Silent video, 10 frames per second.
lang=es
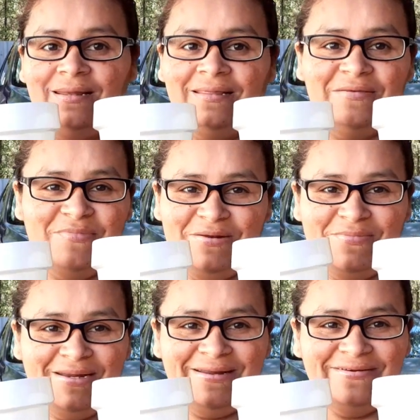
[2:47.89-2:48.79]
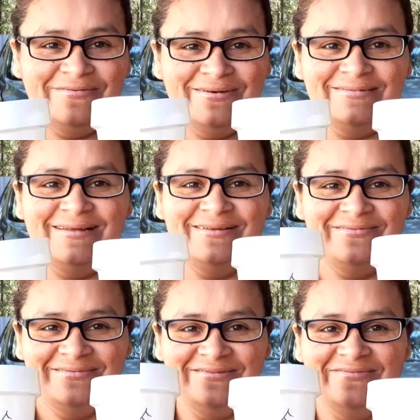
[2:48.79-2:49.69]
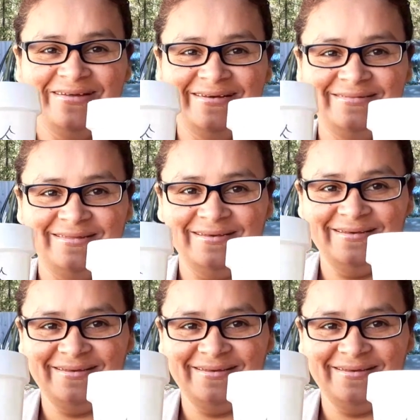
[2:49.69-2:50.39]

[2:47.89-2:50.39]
las de mi hermana no le salieron diferentes.